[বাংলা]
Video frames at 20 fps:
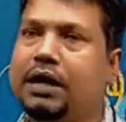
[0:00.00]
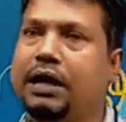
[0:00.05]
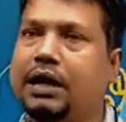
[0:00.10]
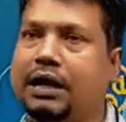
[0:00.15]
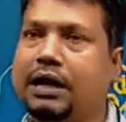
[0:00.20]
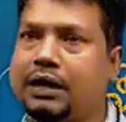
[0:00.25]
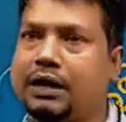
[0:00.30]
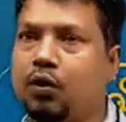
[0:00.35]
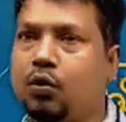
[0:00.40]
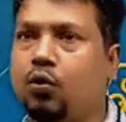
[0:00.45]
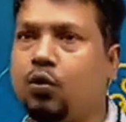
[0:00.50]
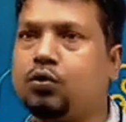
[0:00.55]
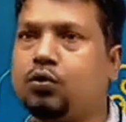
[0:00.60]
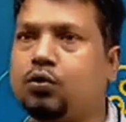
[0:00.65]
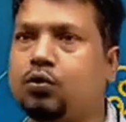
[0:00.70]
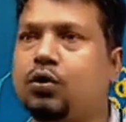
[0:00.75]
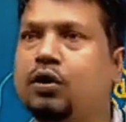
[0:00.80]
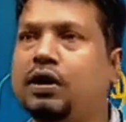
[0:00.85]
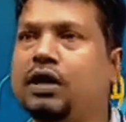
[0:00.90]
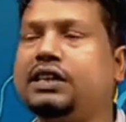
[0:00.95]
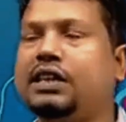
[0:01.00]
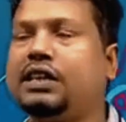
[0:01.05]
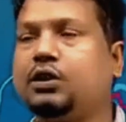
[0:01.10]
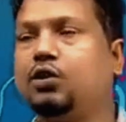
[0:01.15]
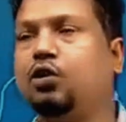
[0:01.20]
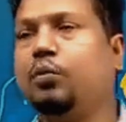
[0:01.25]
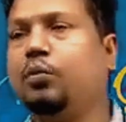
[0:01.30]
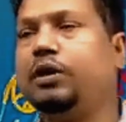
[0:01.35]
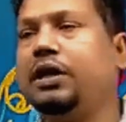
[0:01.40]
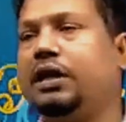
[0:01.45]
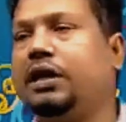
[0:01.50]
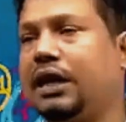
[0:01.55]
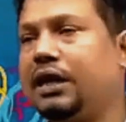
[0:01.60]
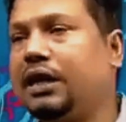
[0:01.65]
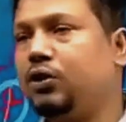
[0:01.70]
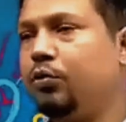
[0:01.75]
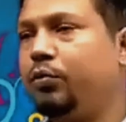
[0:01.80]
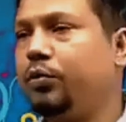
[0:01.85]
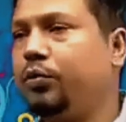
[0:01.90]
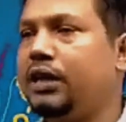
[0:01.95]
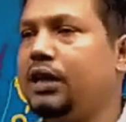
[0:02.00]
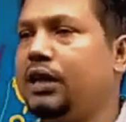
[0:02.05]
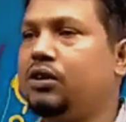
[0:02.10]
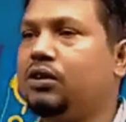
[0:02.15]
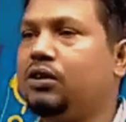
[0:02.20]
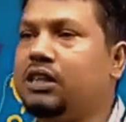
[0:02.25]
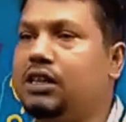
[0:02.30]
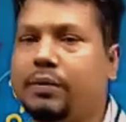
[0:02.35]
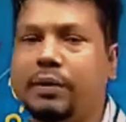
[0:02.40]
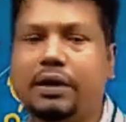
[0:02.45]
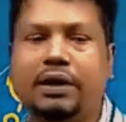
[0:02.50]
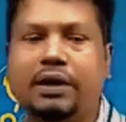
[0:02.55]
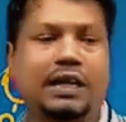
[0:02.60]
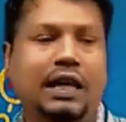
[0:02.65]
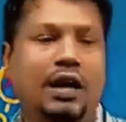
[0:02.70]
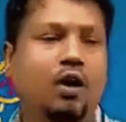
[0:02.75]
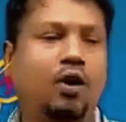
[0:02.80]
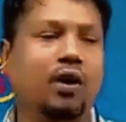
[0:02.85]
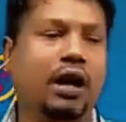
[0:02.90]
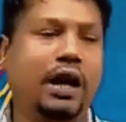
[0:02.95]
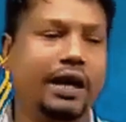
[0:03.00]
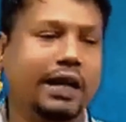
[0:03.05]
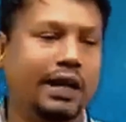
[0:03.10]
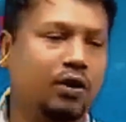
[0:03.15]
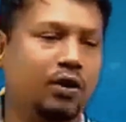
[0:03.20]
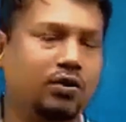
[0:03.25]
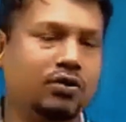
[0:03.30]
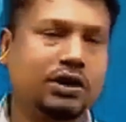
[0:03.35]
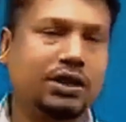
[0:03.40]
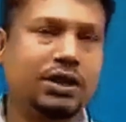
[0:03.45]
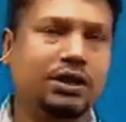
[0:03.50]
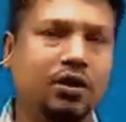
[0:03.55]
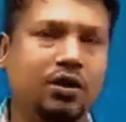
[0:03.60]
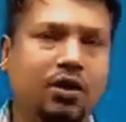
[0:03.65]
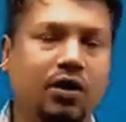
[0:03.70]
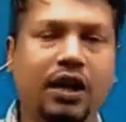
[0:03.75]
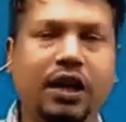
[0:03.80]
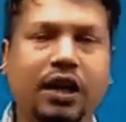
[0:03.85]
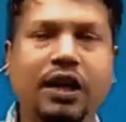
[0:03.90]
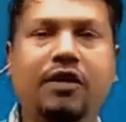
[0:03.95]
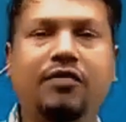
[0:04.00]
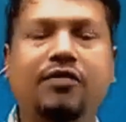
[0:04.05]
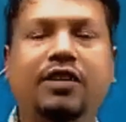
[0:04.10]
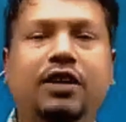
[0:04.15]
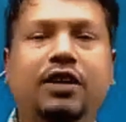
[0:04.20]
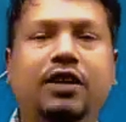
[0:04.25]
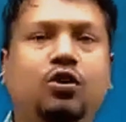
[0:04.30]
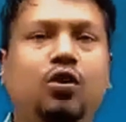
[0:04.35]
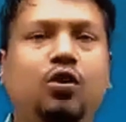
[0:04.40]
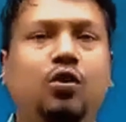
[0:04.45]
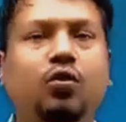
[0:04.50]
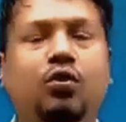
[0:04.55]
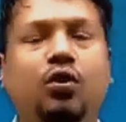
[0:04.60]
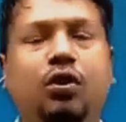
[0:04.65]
একটা কোর্স করলে যে সুবিধাটা সুবিধাটা হচ্ছে ইভেন যারা অনলাইনে করছেন অনলাইনে আপনাদের জন্য